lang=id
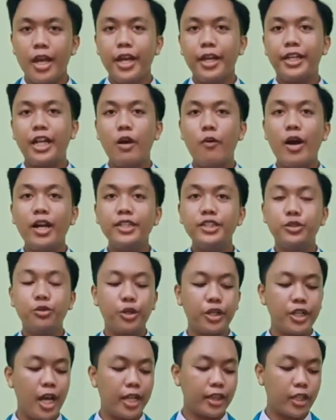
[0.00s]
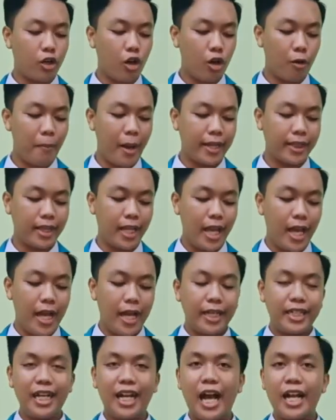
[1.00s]
Dewan juri yang terhormat,
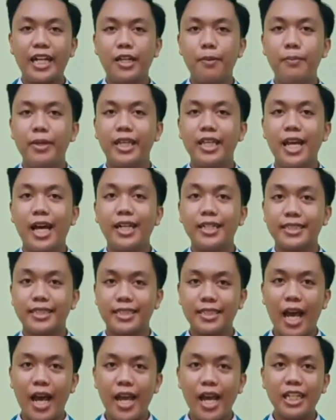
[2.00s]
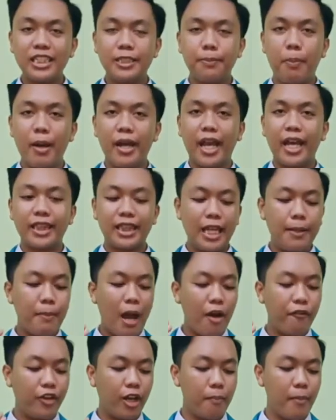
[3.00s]
dengan demikian, saya sebagai tim
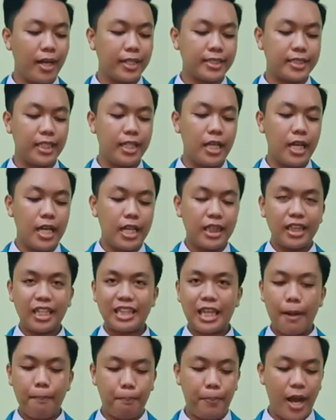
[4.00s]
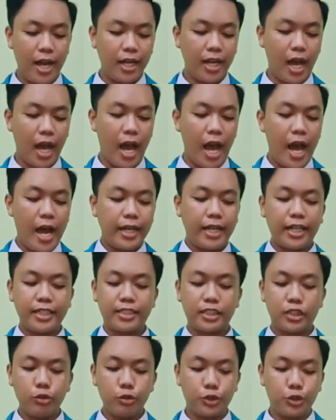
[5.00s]
afirmasi tetap bangga dan
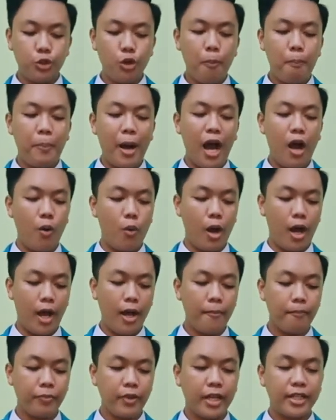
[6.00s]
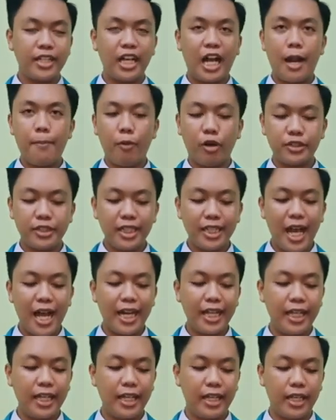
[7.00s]
setuju bahwa dengan mosi
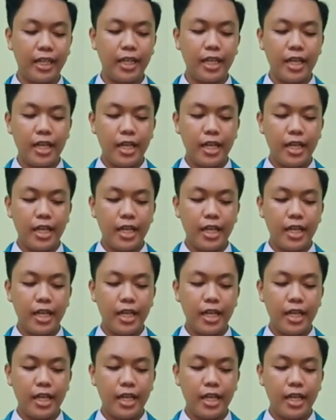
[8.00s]
kali ini,